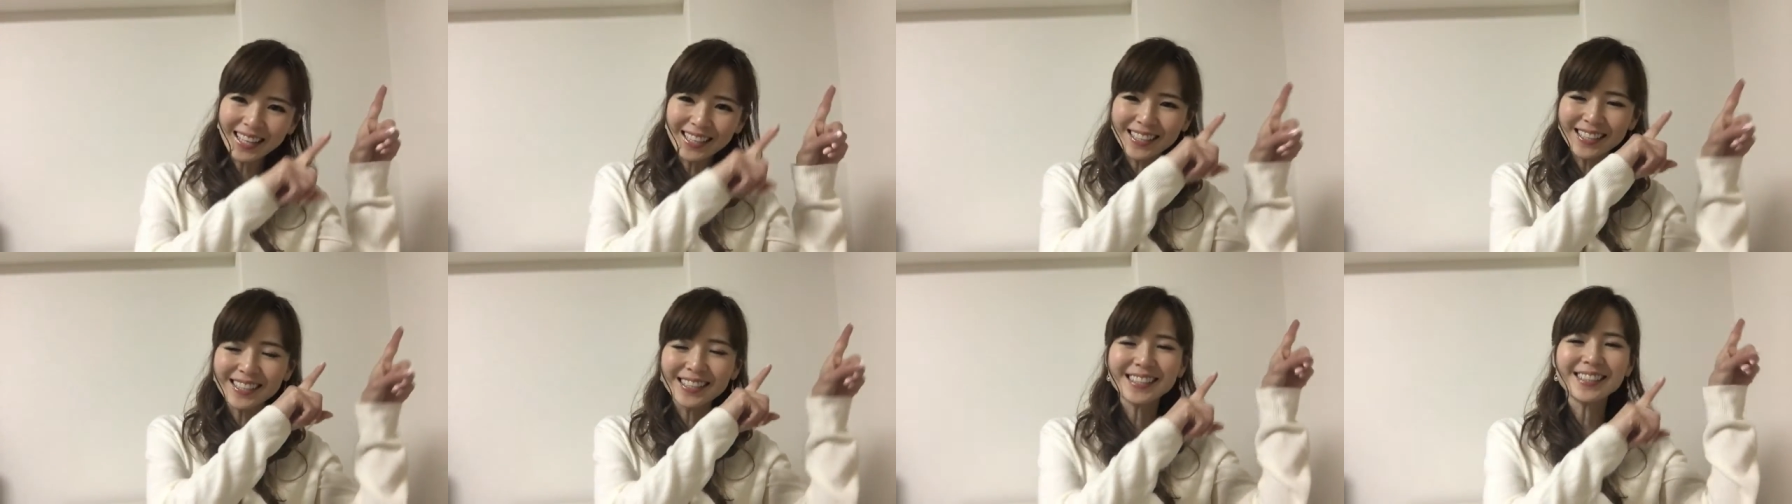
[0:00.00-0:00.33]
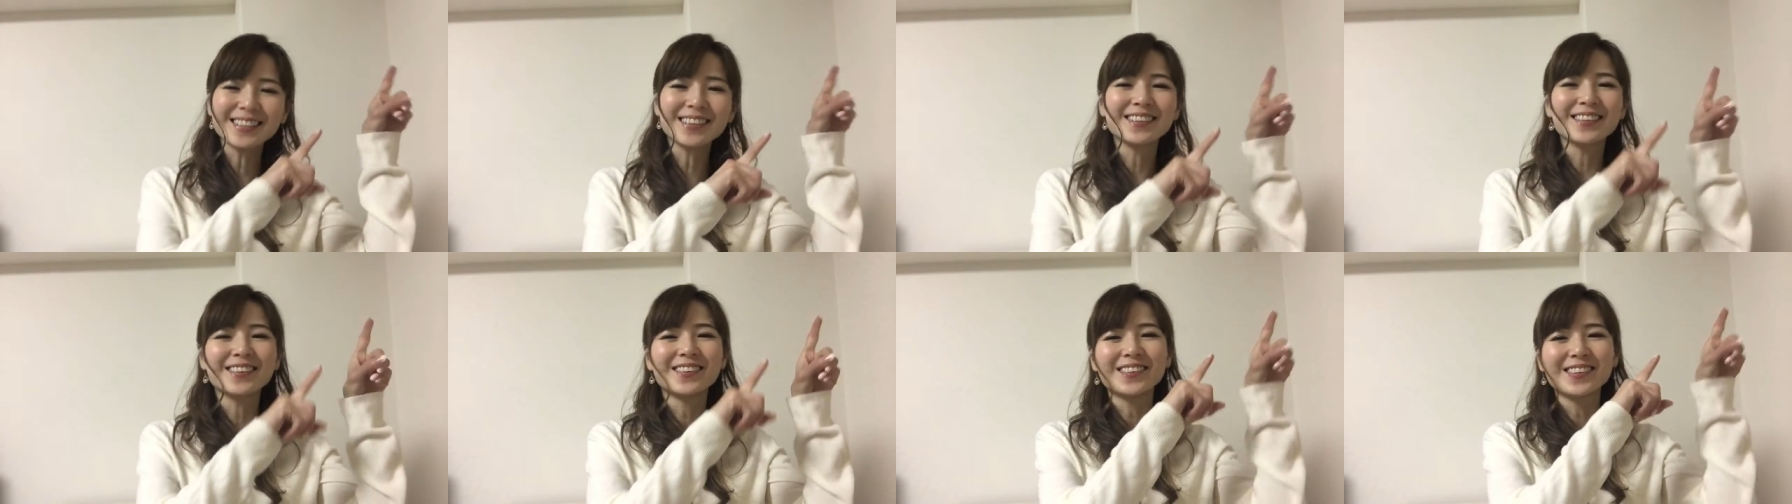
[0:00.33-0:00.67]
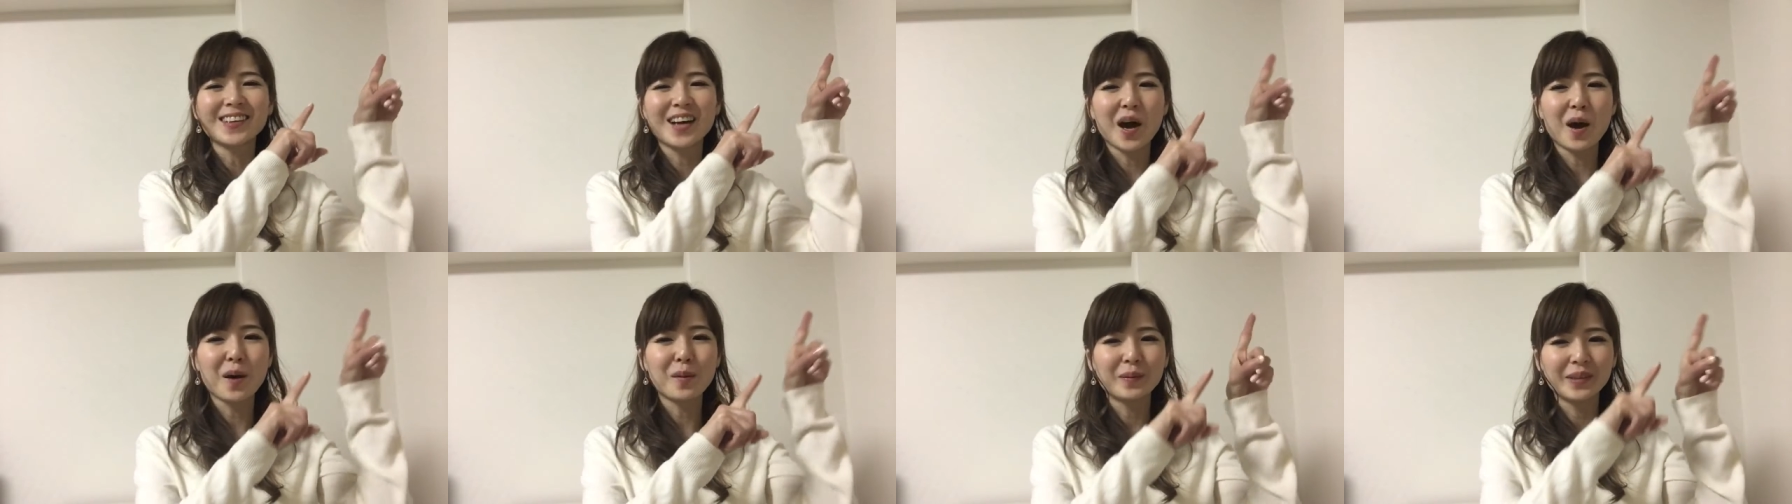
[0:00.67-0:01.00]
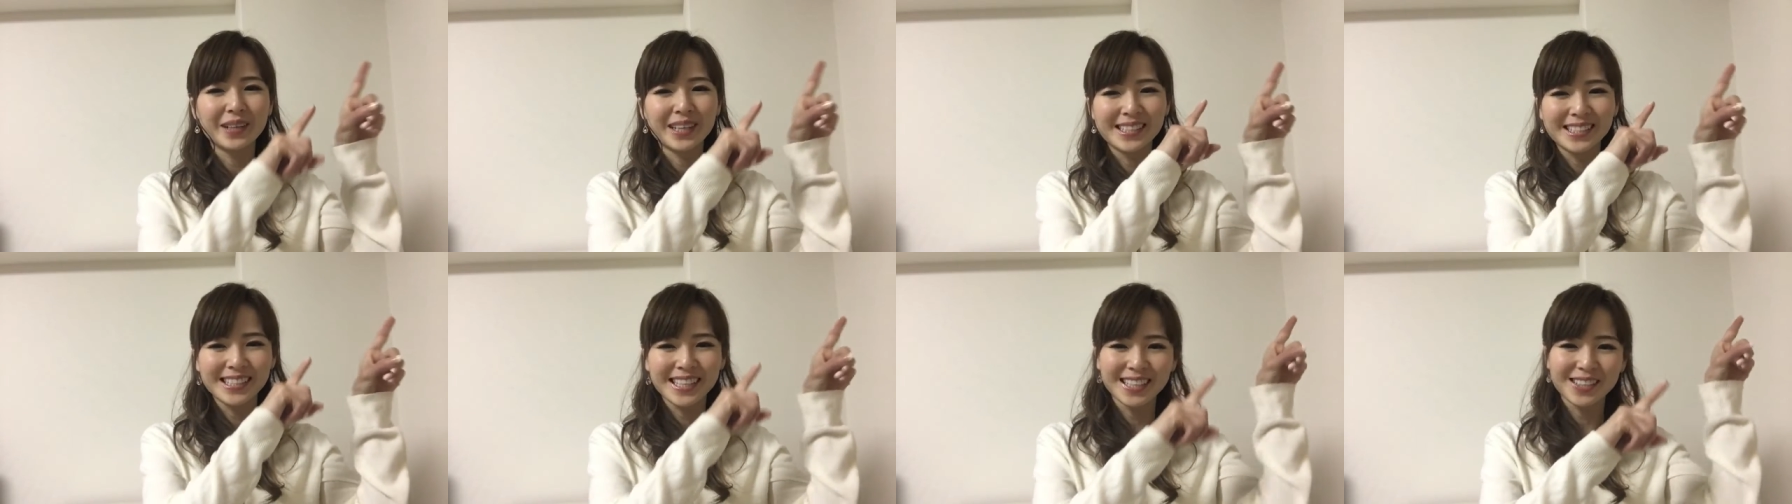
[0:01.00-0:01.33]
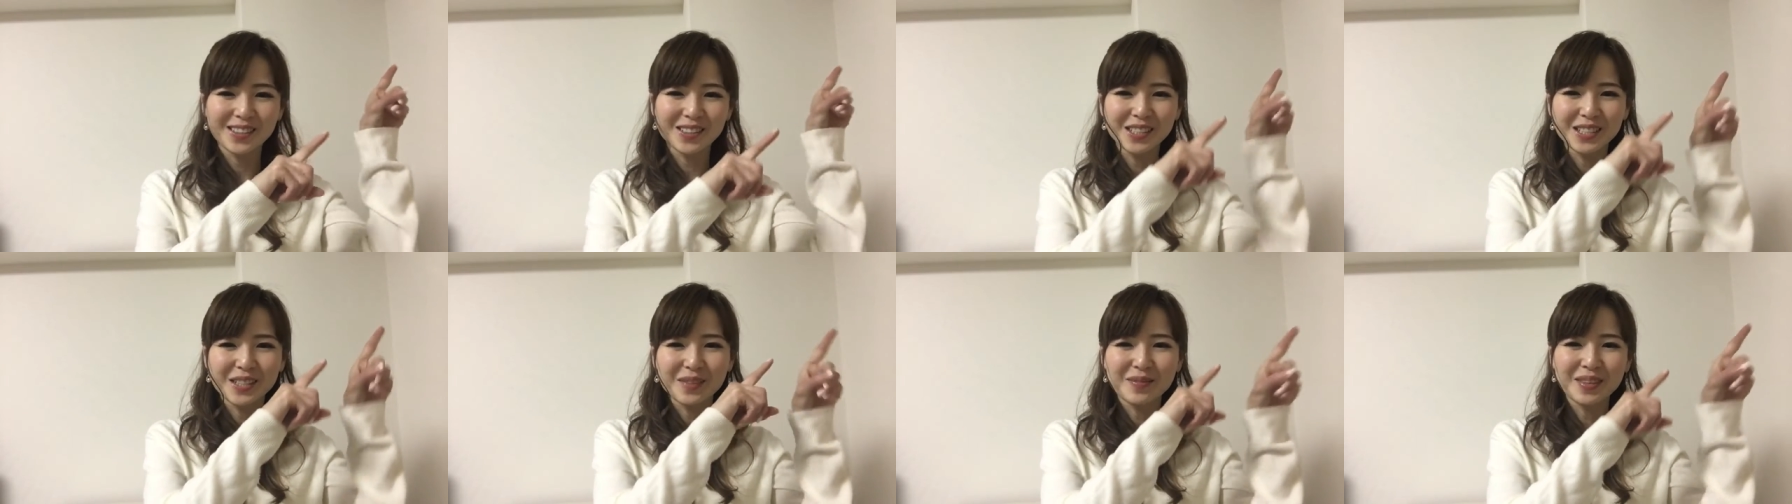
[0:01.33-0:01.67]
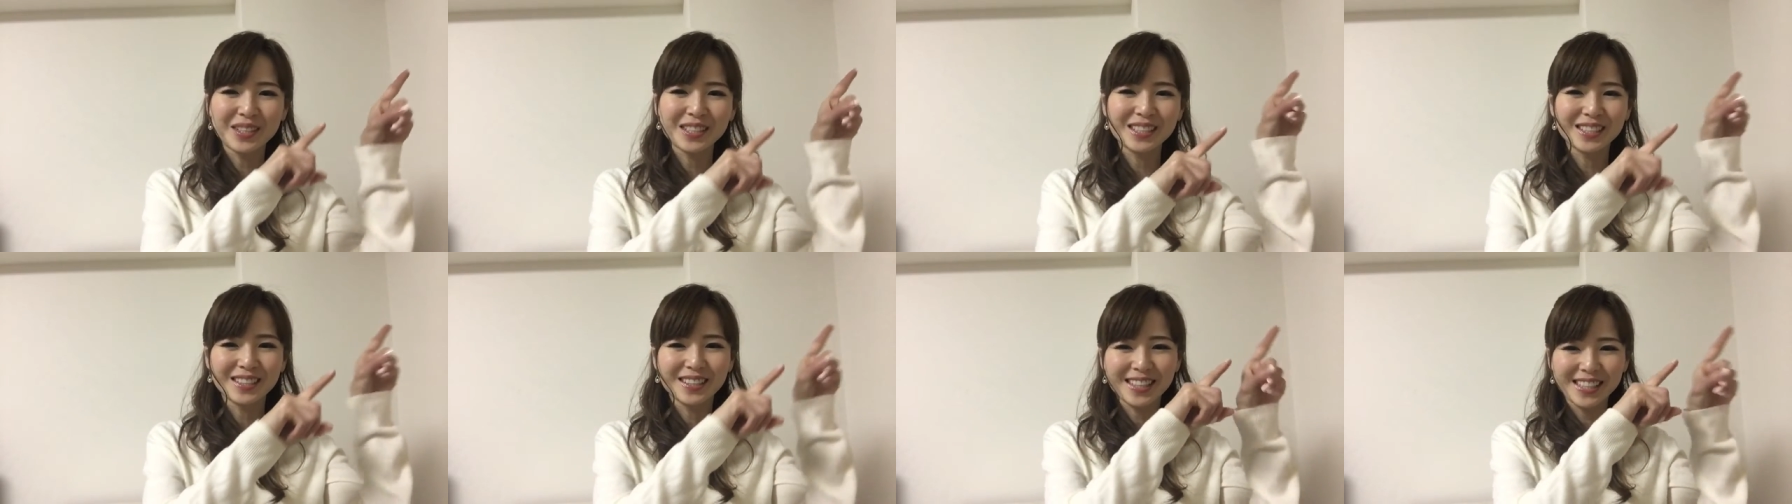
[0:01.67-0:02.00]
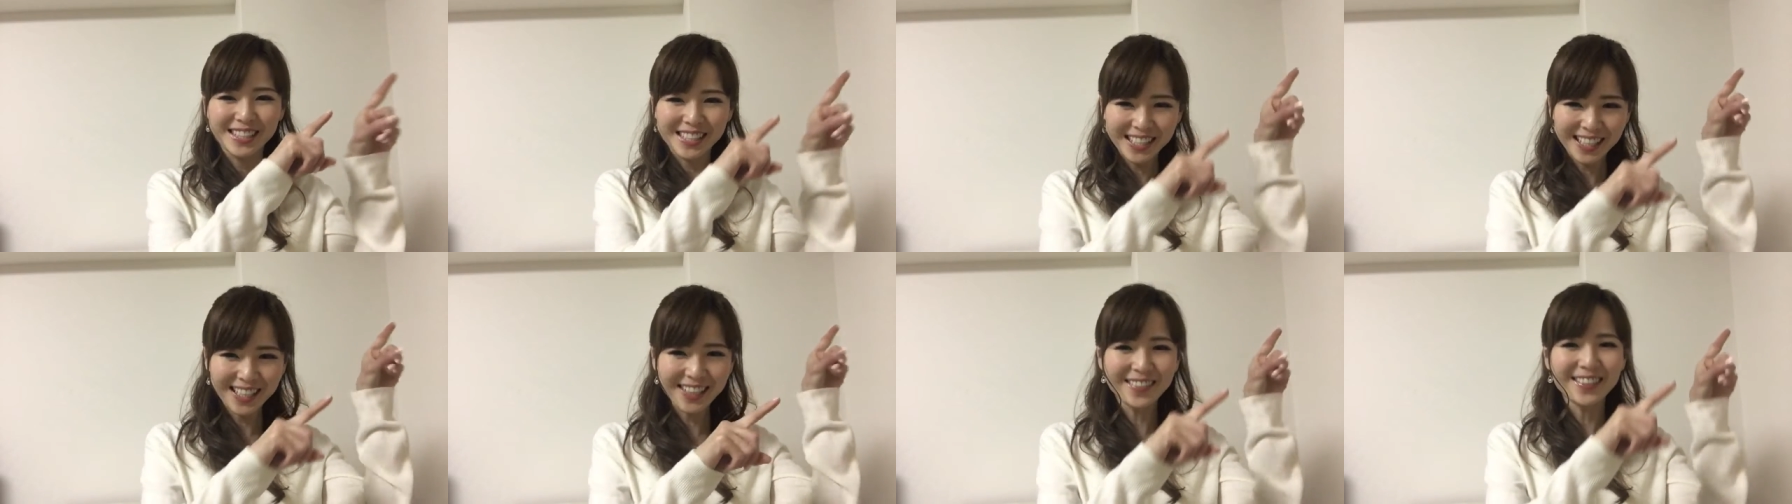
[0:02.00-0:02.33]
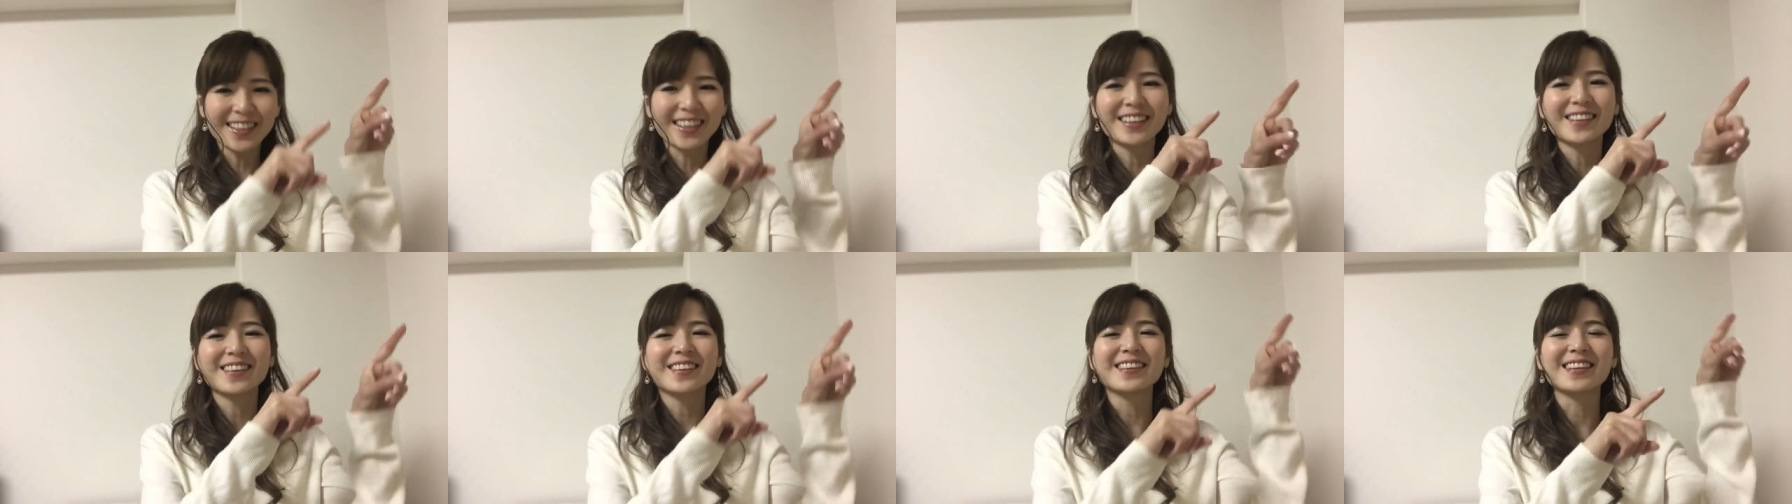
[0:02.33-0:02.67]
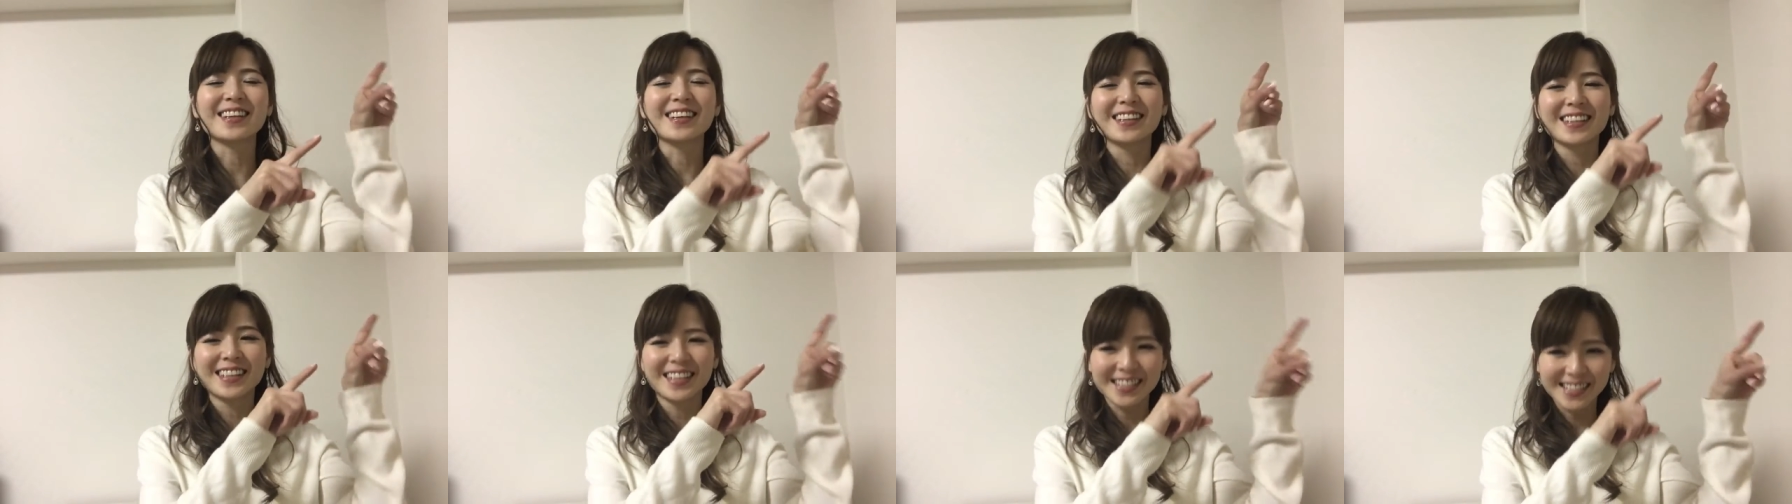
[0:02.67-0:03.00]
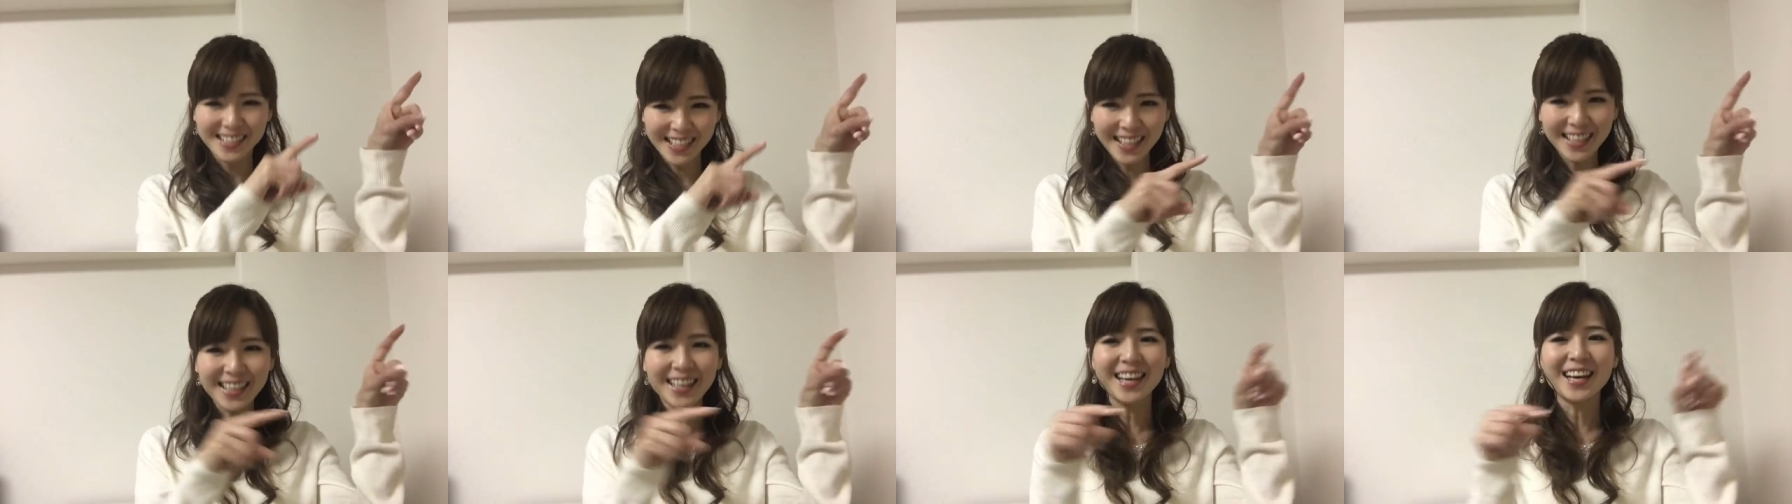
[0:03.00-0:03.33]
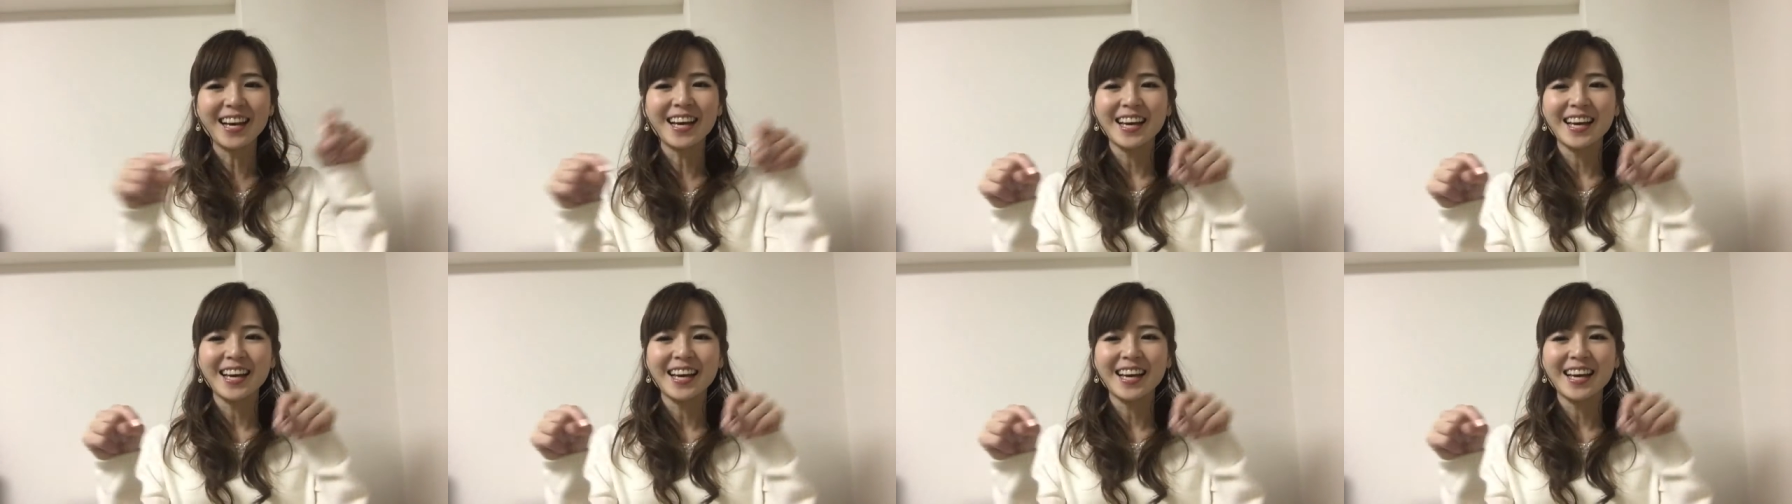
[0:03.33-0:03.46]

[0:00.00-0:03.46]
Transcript: いつつの動画をプレゼントしてますので、ぜひ受け取ってください。